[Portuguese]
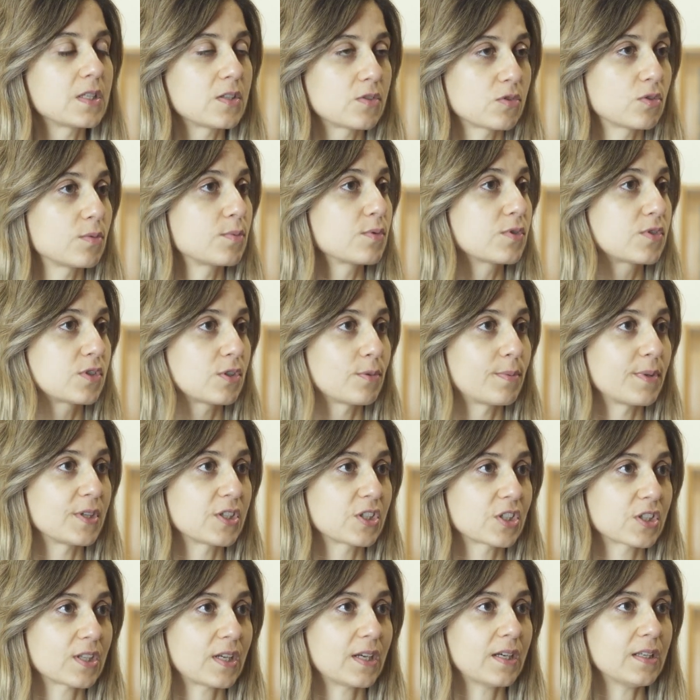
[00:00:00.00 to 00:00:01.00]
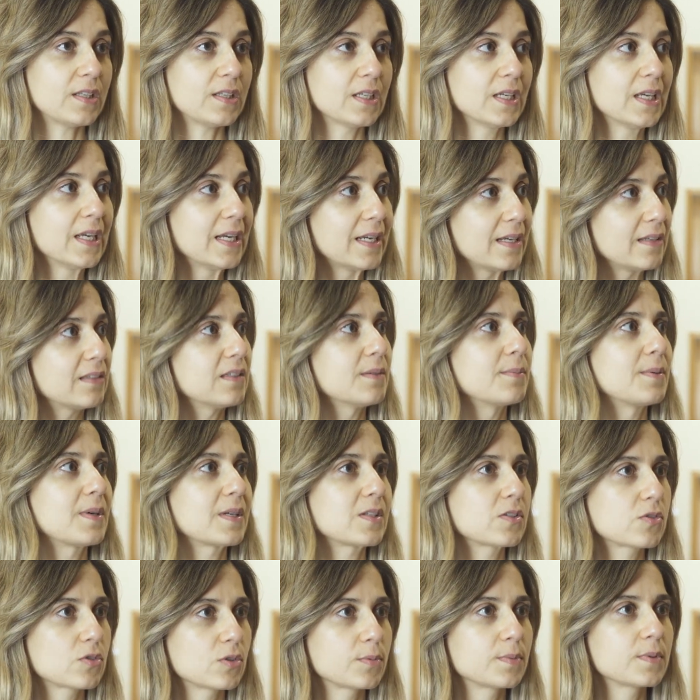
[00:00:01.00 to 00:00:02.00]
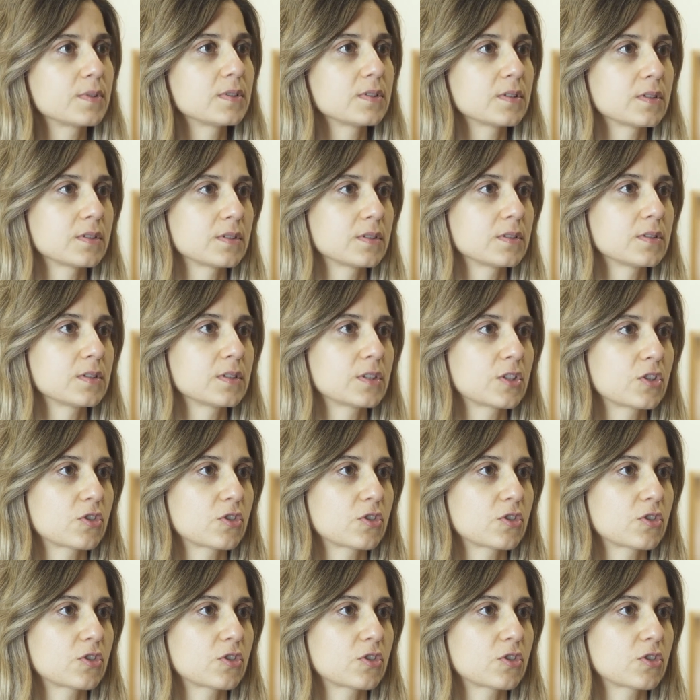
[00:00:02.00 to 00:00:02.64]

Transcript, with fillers: e sobre o seu bem-estar e também sobre uh,